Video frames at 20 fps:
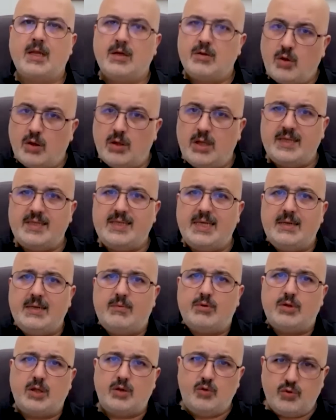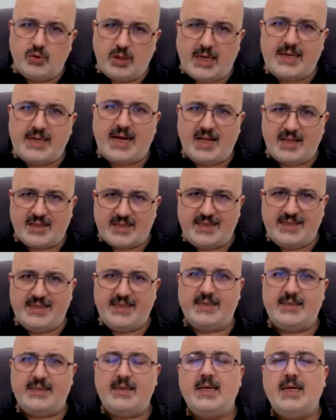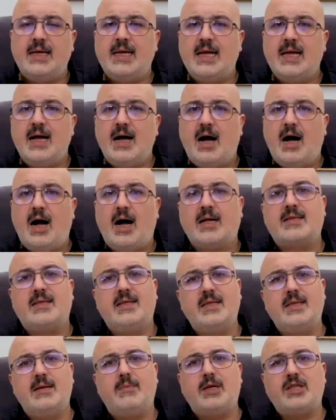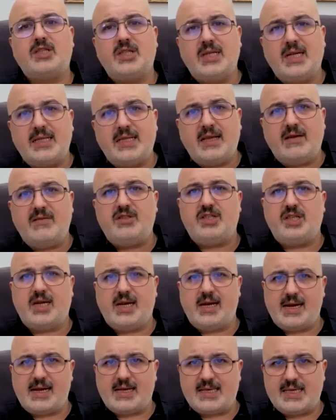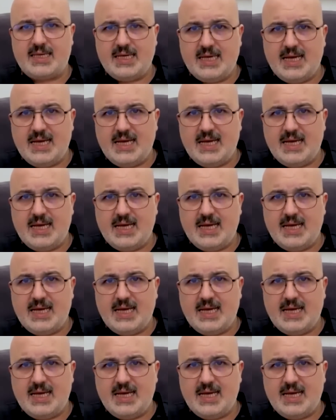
Dolayısıyla burada Yunan halkının aklını başına devşirerek